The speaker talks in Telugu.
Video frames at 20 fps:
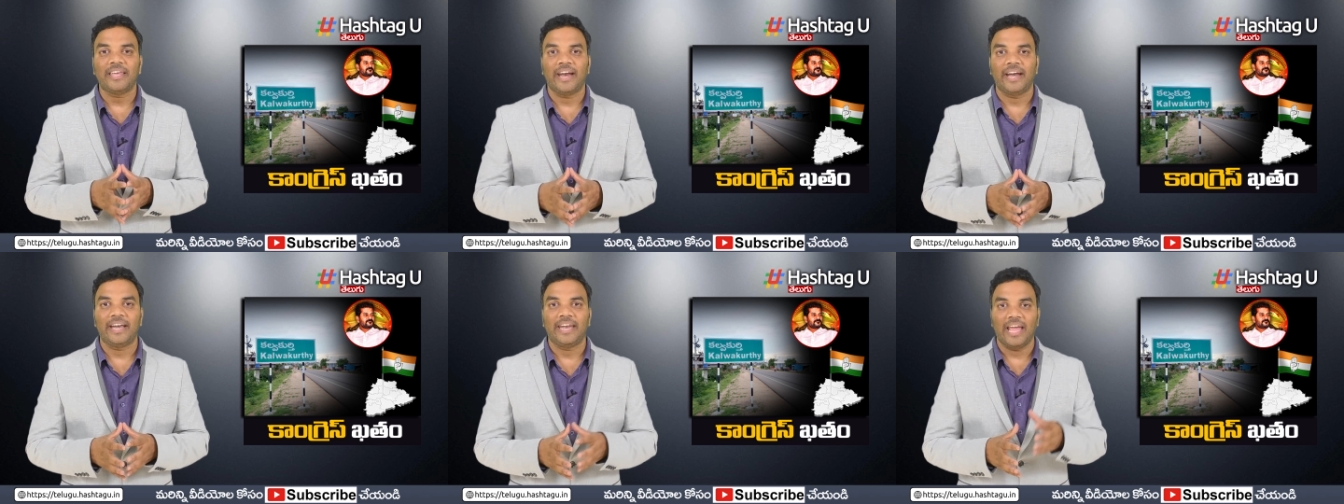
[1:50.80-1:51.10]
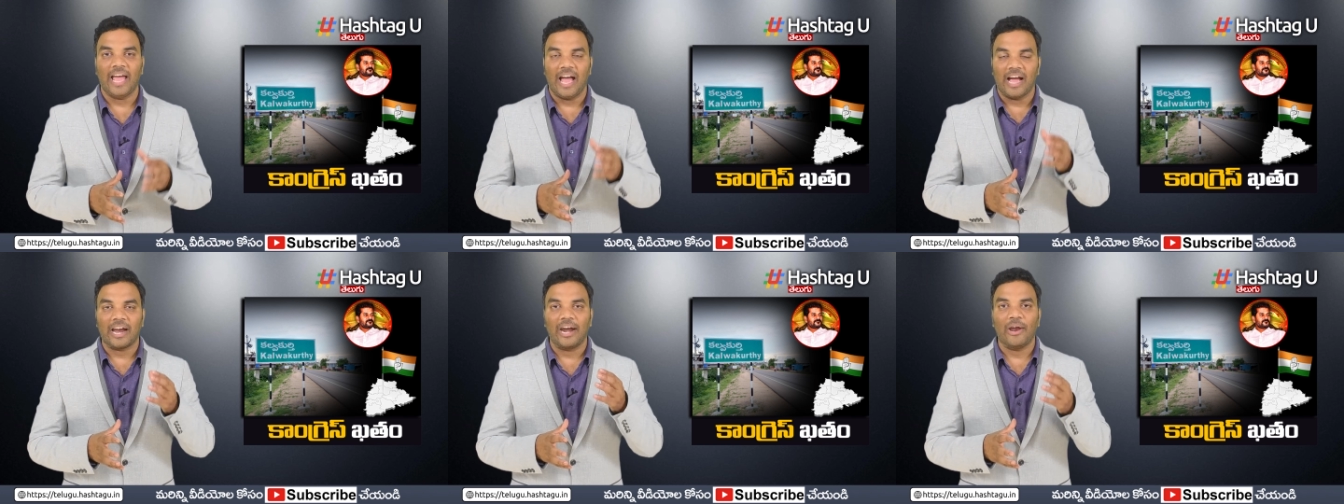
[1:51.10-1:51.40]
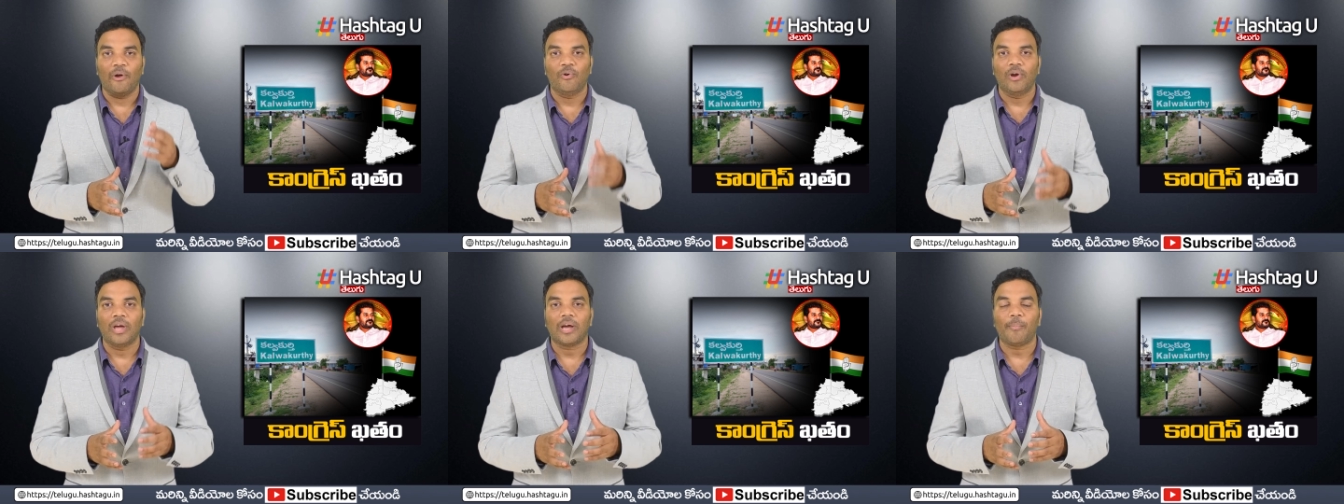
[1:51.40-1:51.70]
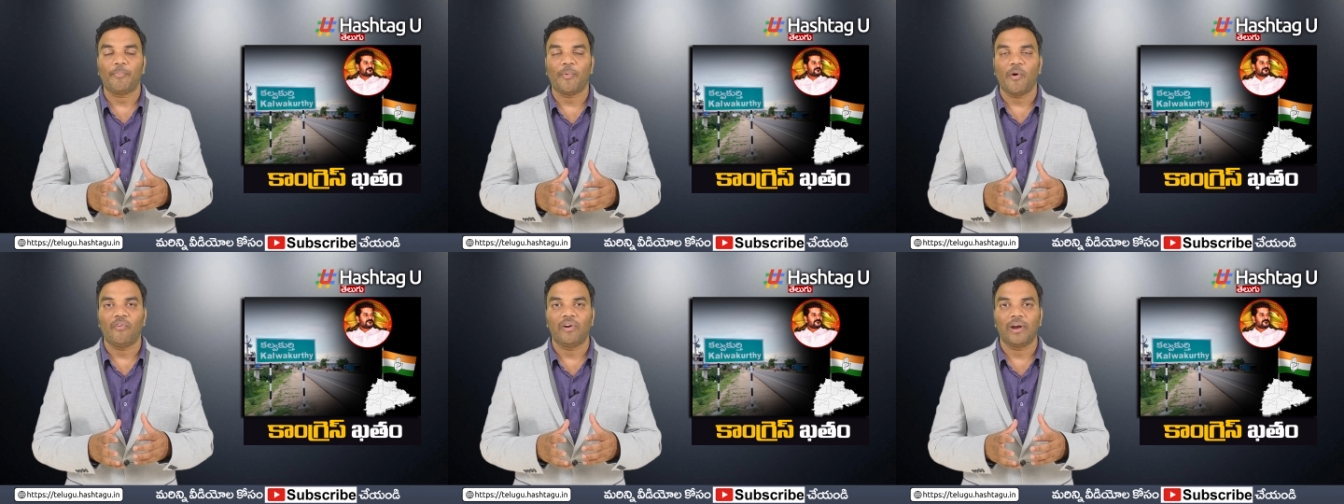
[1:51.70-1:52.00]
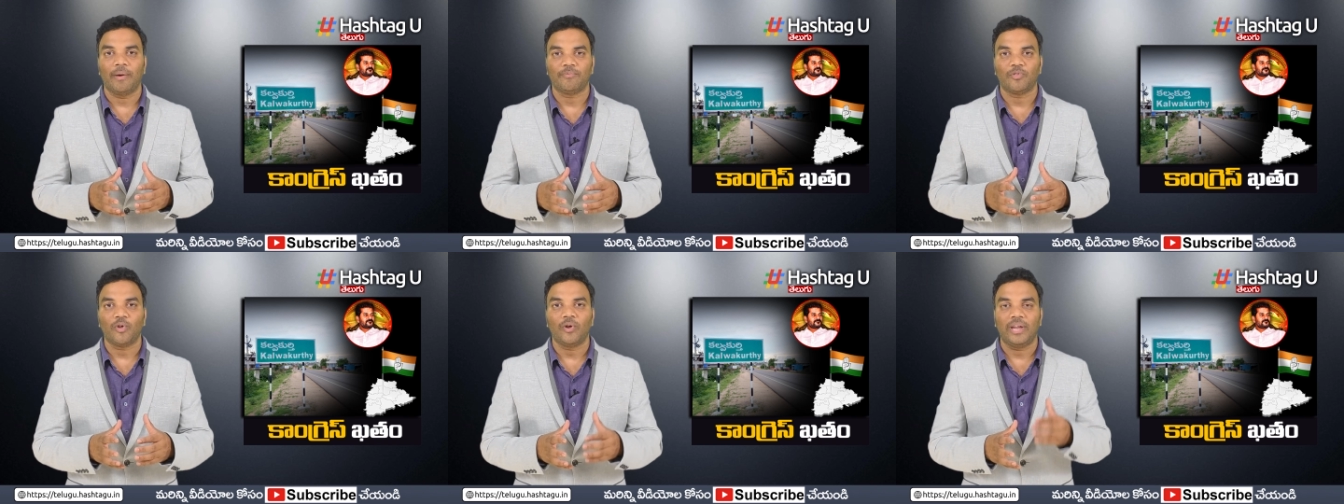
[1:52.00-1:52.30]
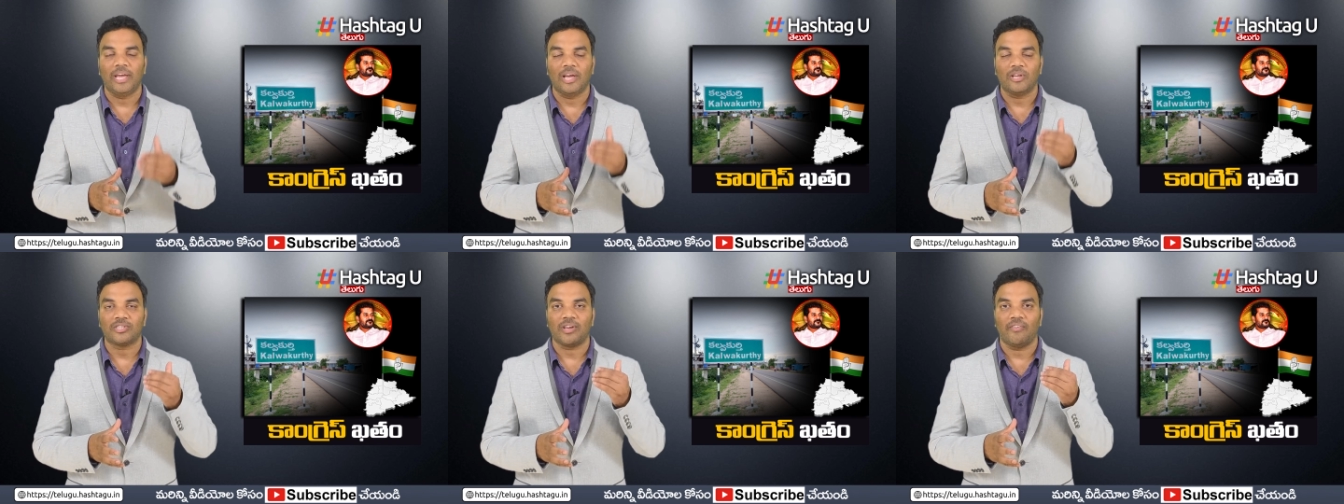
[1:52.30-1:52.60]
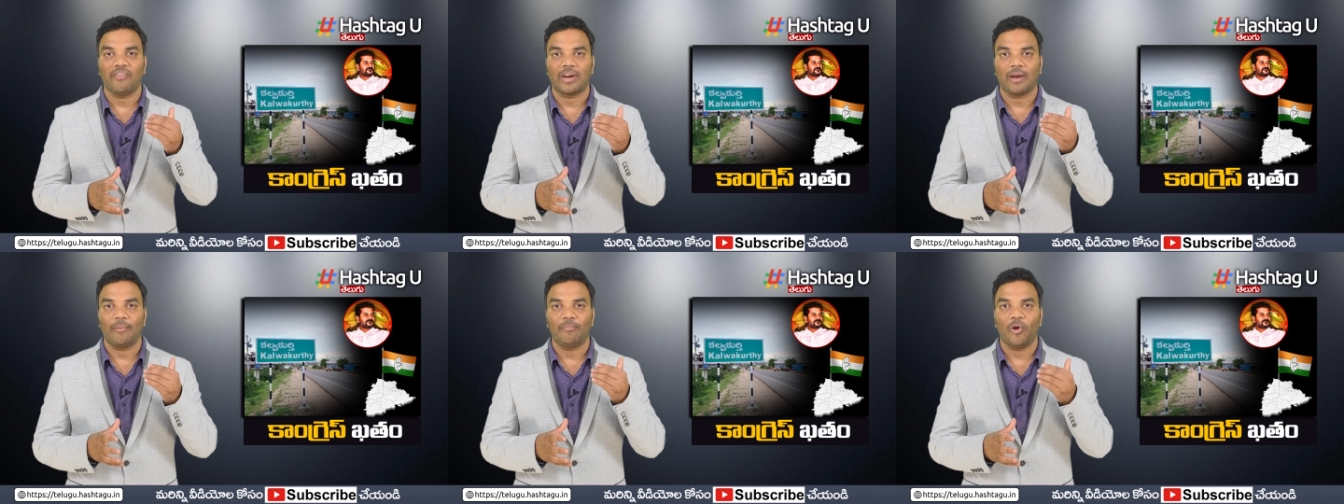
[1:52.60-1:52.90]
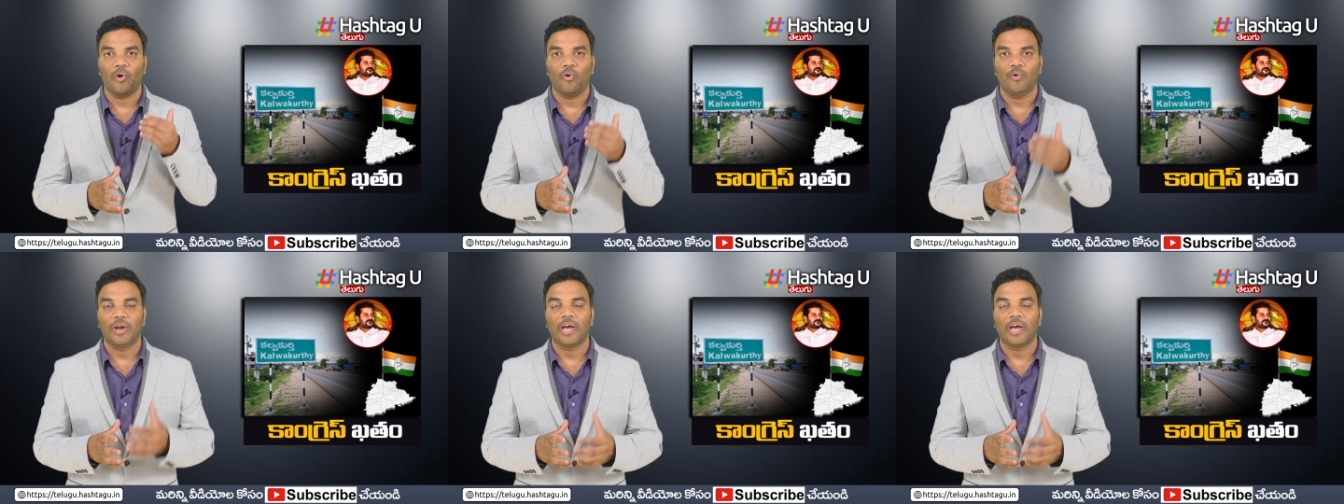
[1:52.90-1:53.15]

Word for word: రెడ్డి అక్కడ ఉండకపోవడంతో నియోజకవర్గంలో